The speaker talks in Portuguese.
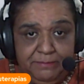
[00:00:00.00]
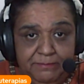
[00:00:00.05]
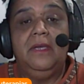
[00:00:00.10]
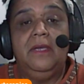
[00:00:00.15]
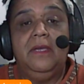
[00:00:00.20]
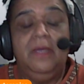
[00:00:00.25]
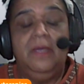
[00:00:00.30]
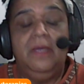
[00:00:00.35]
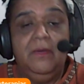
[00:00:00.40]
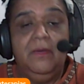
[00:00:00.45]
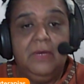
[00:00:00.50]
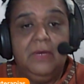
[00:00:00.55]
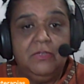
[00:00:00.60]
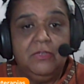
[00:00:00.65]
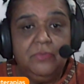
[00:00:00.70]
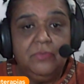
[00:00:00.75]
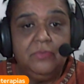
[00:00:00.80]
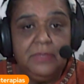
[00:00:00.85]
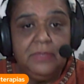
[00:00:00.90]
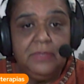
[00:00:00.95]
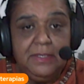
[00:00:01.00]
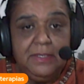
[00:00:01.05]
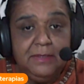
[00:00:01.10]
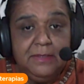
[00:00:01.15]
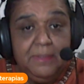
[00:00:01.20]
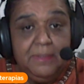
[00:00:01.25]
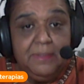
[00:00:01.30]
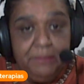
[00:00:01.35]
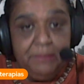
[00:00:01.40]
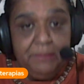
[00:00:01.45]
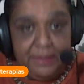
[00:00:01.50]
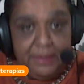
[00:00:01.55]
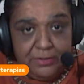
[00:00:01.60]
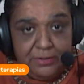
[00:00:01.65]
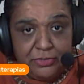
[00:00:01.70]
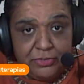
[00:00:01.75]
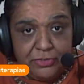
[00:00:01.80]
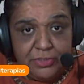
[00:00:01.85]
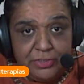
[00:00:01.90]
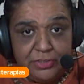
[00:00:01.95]
Eu acho que
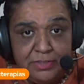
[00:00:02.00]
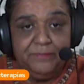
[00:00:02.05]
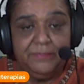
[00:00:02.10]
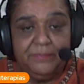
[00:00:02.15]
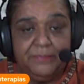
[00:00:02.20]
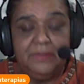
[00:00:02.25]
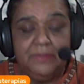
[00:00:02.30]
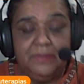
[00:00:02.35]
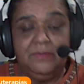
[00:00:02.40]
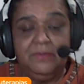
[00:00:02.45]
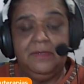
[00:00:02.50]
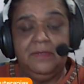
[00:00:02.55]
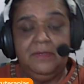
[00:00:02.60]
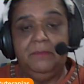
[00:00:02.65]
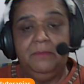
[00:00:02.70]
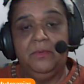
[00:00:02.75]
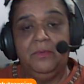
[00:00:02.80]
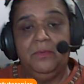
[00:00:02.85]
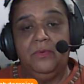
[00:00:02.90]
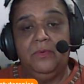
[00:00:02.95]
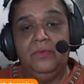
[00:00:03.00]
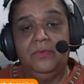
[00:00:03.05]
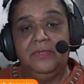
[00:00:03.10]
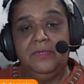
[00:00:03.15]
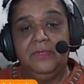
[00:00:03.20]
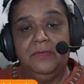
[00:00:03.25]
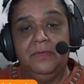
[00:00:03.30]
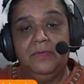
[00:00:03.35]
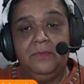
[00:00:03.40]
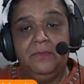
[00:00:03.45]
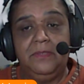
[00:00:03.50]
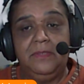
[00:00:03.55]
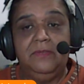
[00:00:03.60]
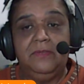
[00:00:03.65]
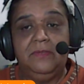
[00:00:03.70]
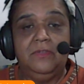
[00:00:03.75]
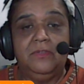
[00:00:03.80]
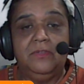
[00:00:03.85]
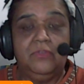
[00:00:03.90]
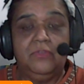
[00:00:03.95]
depende. Então, se é bom ou se é ruim,
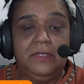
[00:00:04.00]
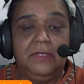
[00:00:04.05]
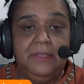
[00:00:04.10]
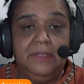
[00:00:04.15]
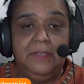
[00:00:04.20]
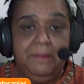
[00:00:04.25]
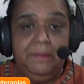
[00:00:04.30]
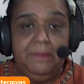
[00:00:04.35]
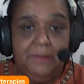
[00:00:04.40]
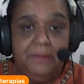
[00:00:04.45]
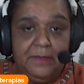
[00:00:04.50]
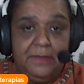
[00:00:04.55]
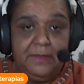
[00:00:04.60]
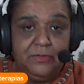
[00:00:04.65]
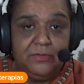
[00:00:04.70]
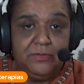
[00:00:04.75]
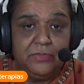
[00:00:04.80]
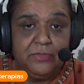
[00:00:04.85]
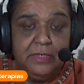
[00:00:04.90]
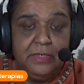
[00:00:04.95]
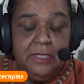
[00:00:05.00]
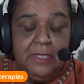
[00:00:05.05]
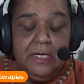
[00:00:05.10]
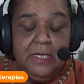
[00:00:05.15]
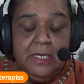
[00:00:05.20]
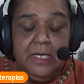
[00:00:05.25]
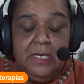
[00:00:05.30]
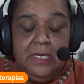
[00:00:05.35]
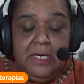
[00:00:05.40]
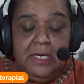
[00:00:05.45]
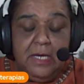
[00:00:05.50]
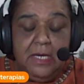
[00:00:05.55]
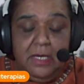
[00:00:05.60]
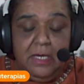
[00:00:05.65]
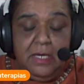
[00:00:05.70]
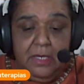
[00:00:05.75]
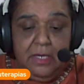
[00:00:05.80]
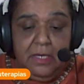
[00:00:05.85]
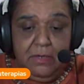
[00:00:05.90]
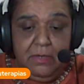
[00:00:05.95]
isso acho que depende.
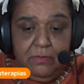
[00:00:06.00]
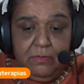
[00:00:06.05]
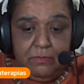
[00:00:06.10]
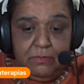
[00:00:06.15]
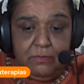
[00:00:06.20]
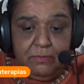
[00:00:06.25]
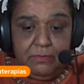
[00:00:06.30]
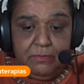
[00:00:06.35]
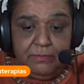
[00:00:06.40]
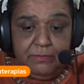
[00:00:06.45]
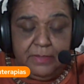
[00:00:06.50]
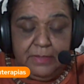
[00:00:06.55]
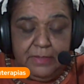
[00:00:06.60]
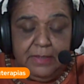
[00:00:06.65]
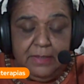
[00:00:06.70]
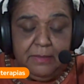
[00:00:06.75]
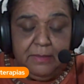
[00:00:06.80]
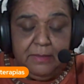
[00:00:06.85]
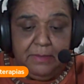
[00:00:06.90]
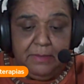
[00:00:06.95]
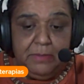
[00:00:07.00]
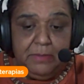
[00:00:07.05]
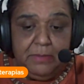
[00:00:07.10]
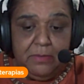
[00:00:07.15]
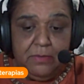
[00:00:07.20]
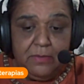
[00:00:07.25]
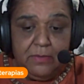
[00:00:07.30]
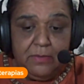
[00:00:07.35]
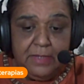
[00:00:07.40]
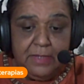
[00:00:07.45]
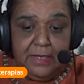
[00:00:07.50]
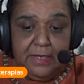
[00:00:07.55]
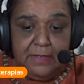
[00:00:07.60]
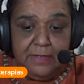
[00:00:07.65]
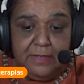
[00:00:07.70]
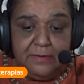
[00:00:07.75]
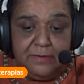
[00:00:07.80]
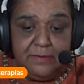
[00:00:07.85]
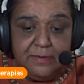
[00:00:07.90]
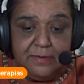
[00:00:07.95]
Eu, né, quem me
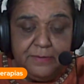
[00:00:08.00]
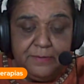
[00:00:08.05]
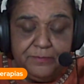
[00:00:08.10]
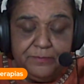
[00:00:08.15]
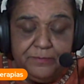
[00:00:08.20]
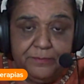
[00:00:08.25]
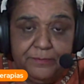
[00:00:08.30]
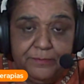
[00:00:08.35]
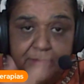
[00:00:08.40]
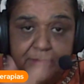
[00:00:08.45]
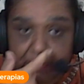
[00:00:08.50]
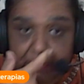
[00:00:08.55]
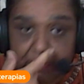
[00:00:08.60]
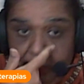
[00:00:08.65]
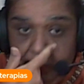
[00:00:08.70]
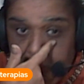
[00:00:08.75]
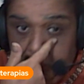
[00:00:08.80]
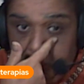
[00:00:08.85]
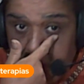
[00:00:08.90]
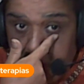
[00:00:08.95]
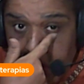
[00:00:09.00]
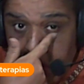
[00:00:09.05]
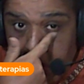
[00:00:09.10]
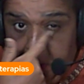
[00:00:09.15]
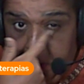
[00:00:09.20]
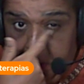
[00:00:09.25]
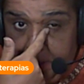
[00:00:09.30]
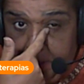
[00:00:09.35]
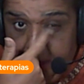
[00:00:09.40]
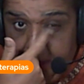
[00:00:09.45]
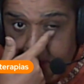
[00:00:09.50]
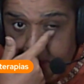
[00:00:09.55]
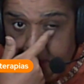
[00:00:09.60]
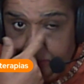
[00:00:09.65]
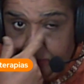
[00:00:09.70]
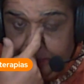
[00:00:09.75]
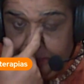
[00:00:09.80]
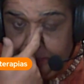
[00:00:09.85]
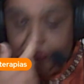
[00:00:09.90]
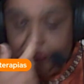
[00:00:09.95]
conhece, eu sou o
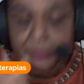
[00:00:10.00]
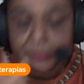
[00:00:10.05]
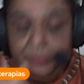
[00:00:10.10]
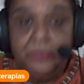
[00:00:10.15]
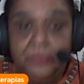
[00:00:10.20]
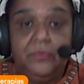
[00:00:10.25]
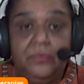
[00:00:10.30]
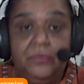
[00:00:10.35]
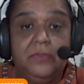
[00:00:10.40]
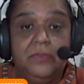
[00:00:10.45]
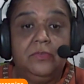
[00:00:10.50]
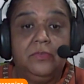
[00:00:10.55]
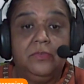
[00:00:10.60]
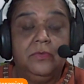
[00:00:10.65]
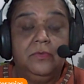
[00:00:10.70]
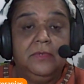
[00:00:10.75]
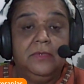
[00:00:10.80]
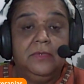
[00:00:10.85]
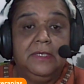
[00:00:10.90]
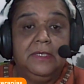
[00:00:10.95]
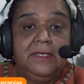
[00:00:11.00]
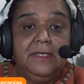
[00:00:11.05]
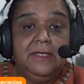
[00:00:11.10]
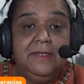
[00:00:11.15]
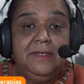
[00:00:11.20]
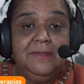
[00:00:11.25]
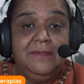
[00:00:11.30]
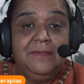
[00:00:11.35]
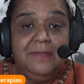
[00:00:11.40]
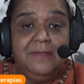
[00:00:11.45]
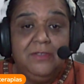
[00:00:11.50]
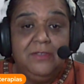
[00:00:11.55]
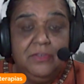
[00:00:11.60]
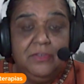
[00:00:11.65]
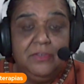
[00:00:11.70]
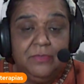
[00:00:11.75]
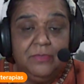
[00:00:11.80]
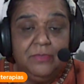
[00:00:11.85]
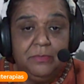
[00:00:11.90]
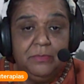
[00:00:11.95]
tipo de professora que
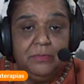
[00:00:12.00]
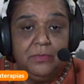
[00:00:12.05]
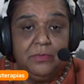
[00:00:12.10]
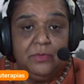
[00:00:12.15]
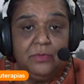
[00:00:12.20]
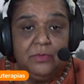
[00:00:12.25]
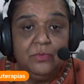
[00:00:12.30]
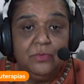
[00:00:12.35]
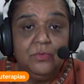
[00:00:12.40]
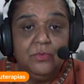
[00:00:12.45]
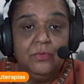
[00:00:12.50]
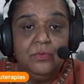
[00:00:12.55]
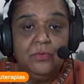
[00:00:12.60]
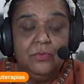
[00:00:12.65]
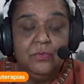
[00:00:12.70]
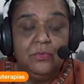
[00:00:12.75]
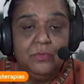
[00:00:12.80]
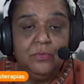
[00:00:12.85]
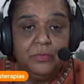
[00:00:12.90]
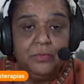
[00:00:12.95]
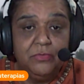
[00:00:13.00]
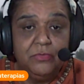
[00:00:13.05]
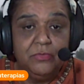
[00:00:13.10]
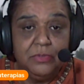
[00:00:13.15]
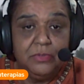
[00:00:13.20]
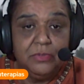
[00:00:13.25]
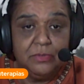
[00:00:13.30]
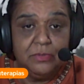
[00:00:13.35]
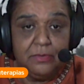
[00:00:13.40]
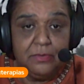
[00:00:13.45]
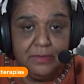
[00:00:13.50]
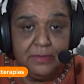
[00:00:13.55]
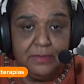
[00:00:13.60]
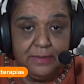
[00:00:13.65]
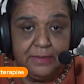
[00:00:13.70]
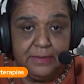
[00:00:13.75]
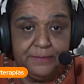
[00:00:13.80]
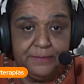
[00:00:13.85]
incentiva muito o grupo de troca.